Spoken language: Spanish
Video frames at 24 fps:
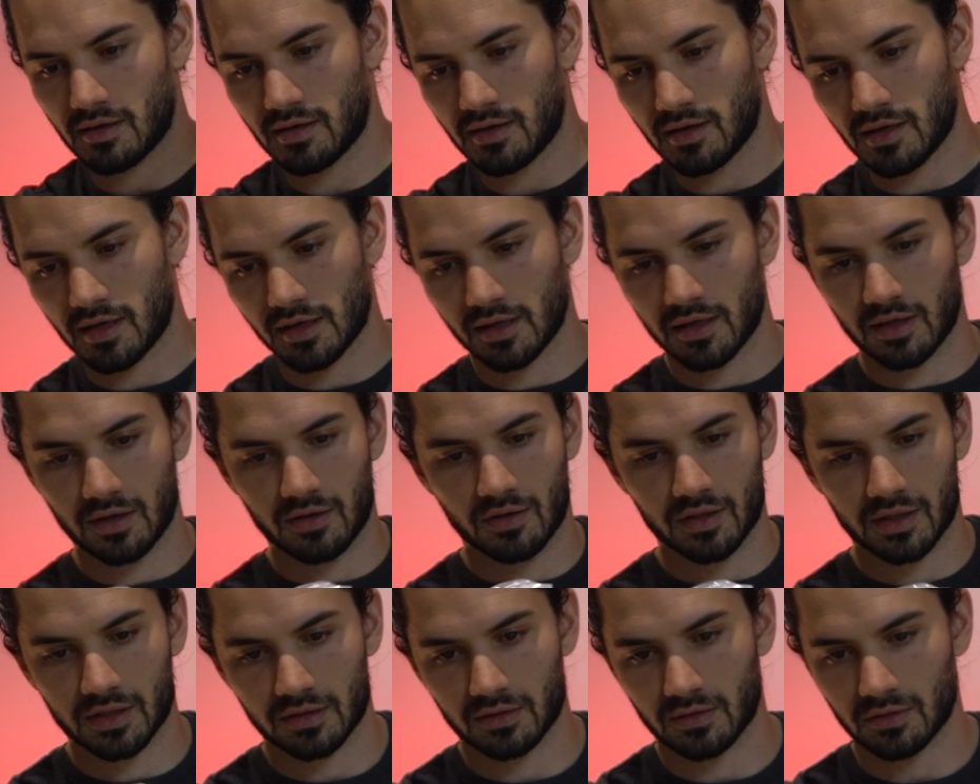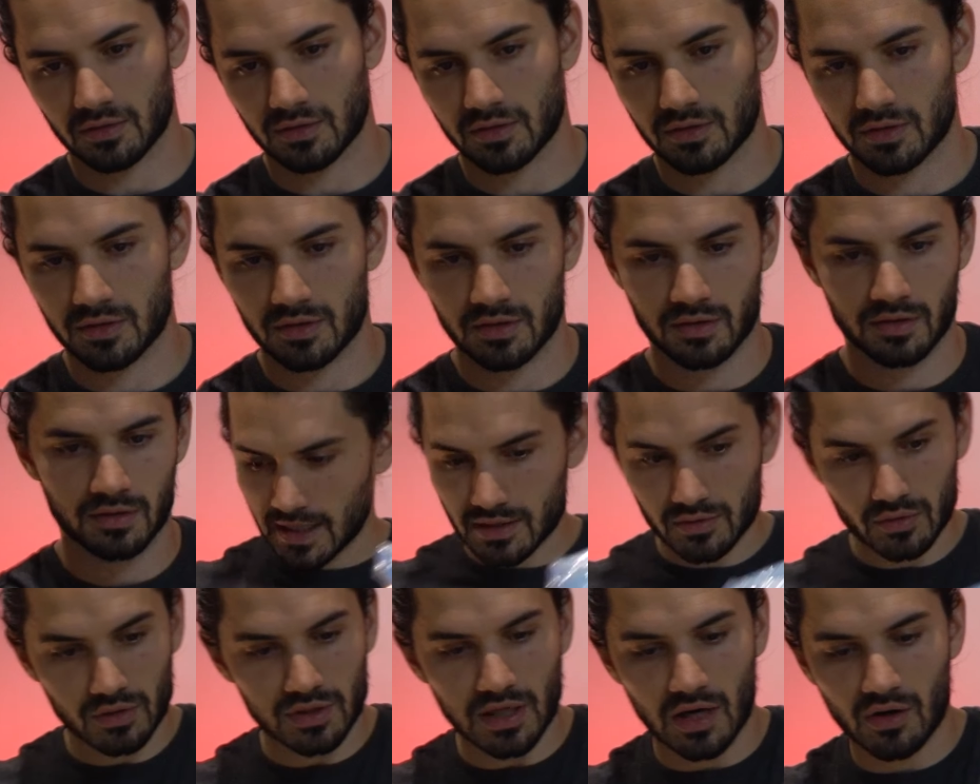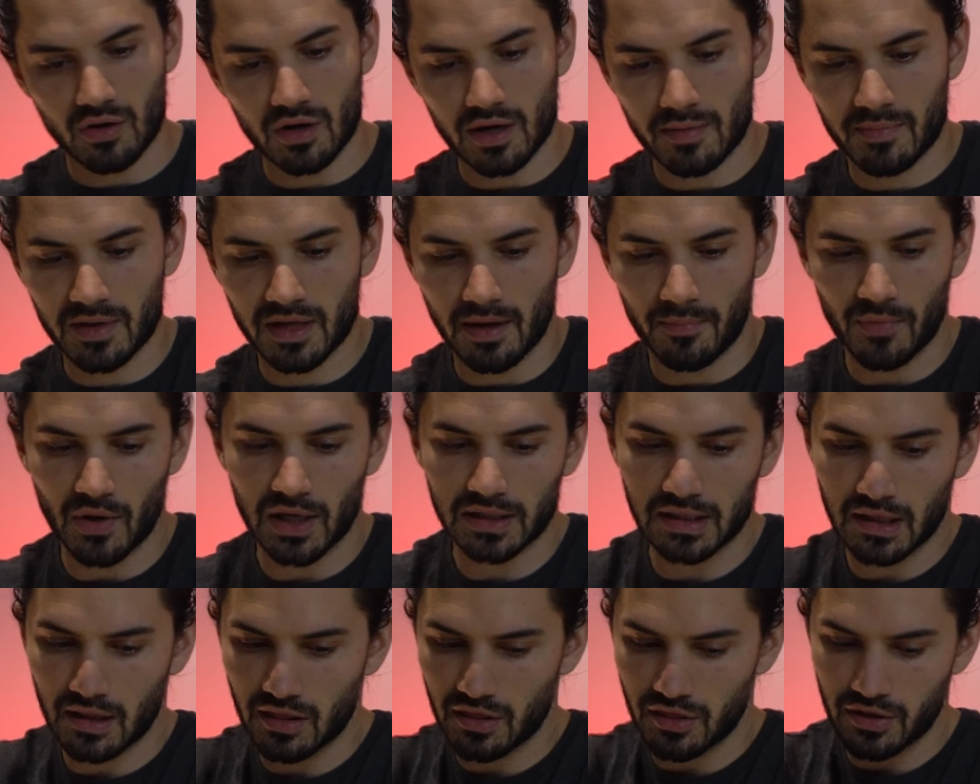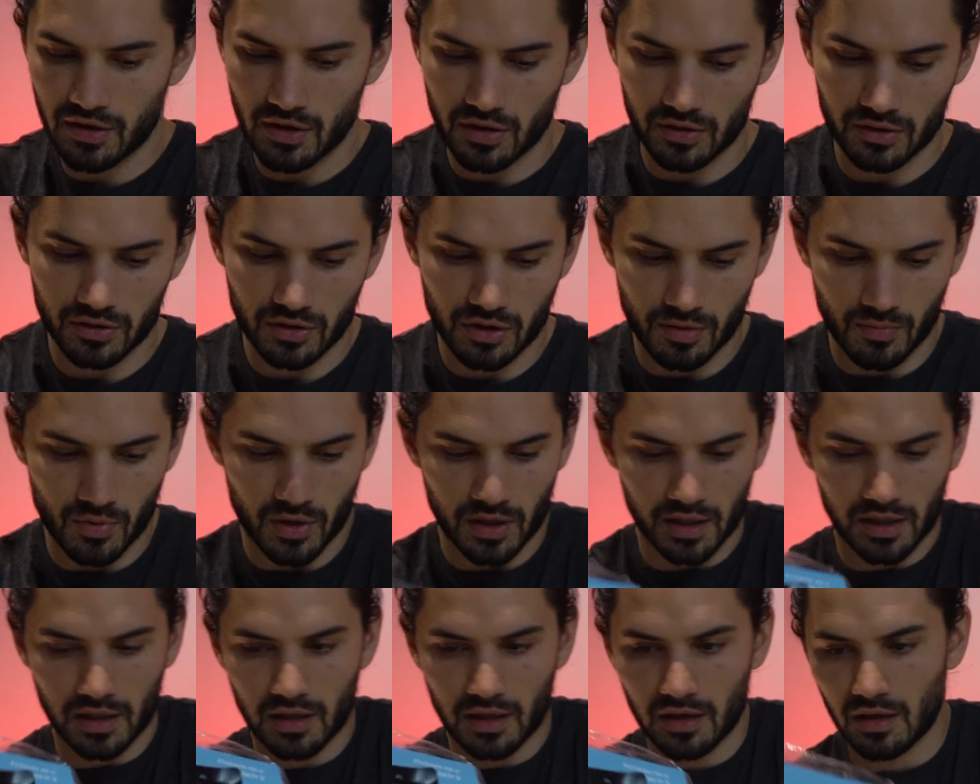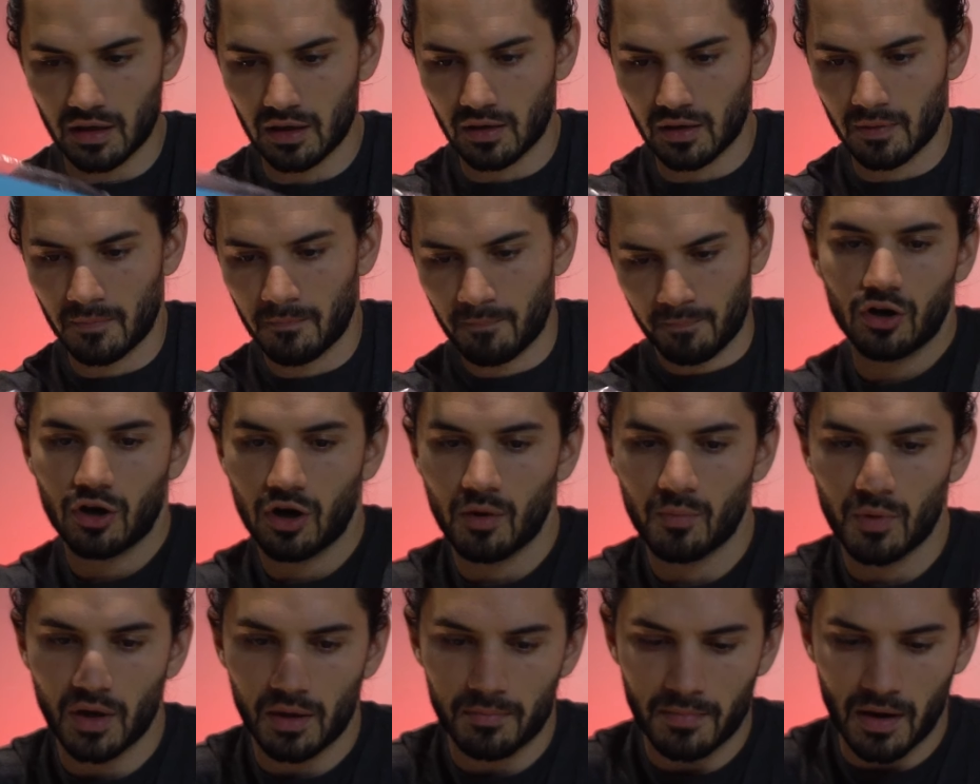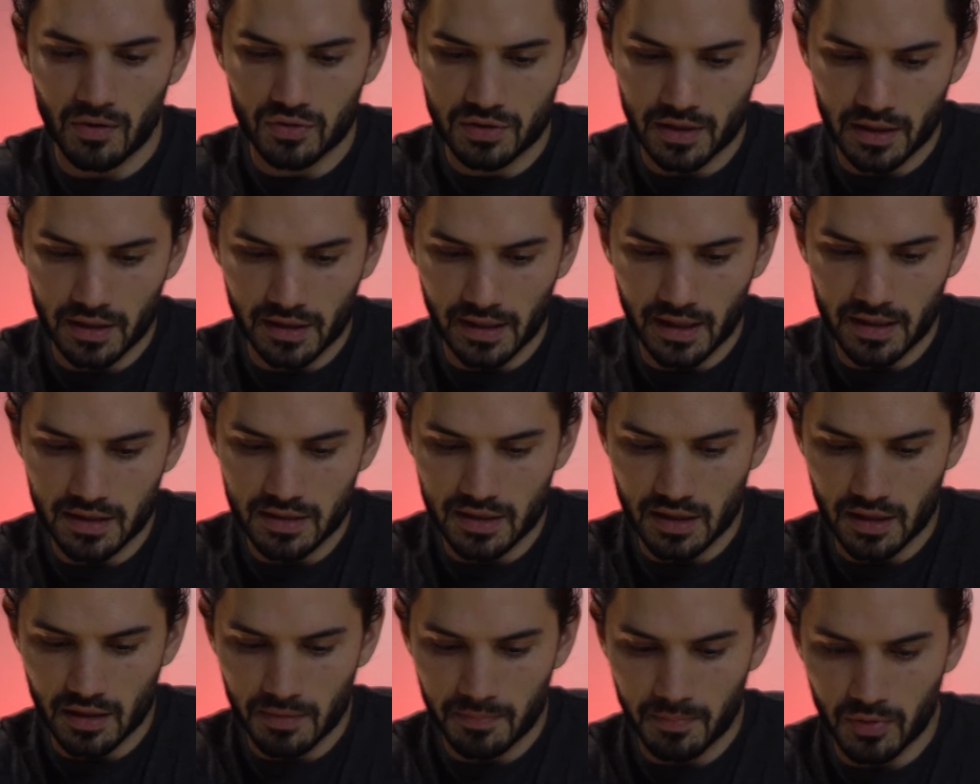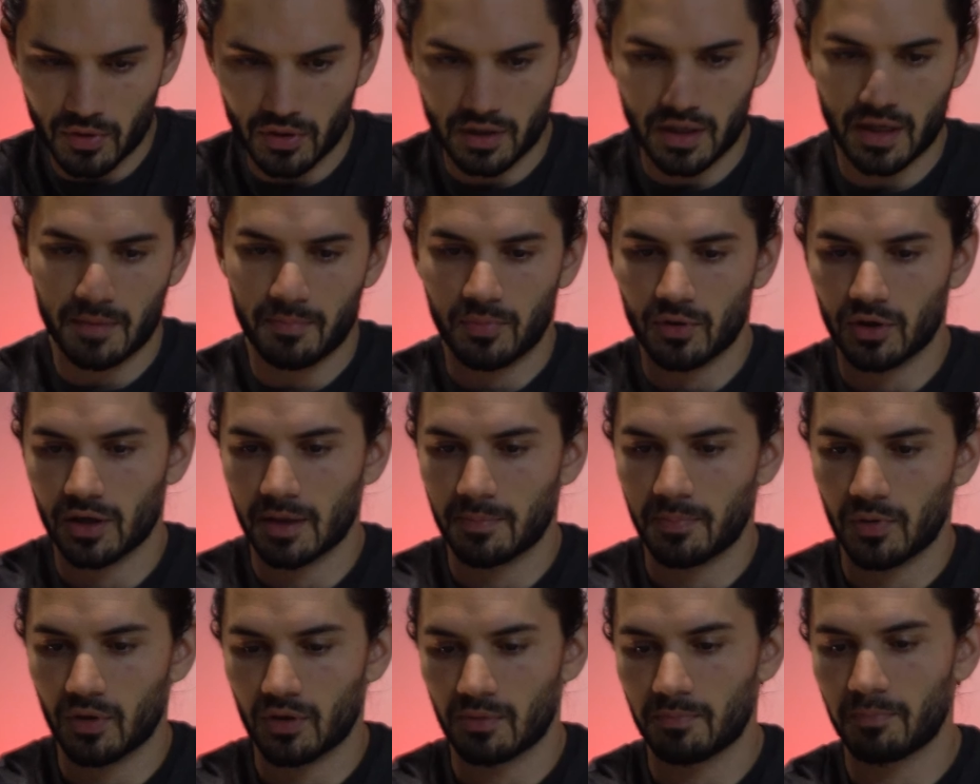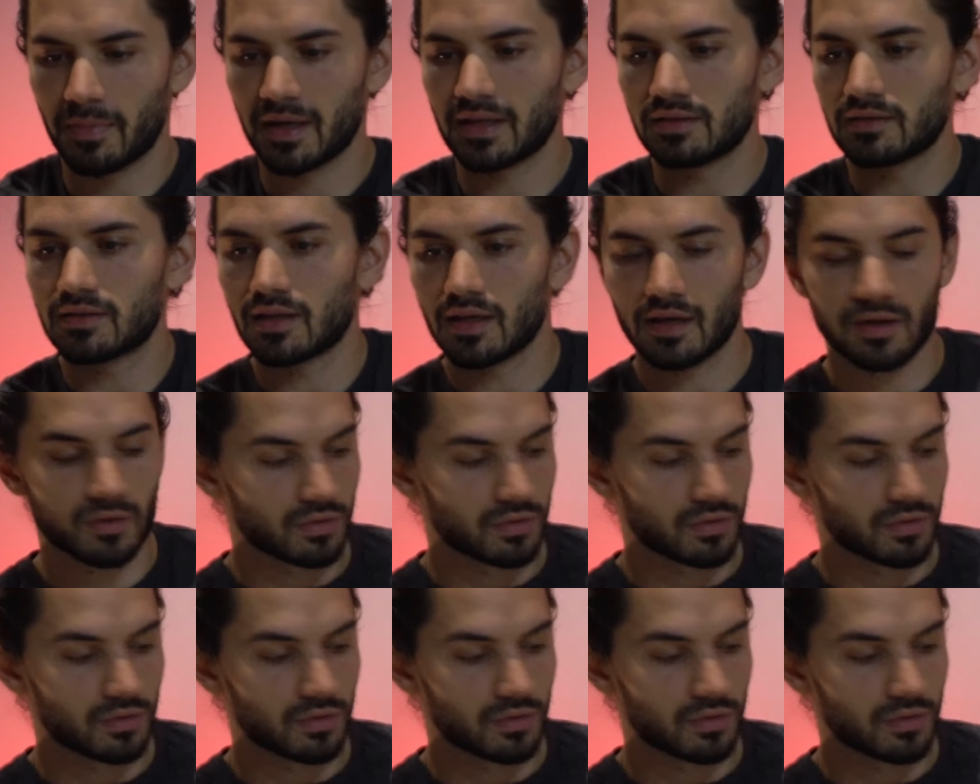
Y aquí con estos. Esto es algo que me llamó la atención, como el, como el mouse de Razer. ¿Por qué? Porque por 20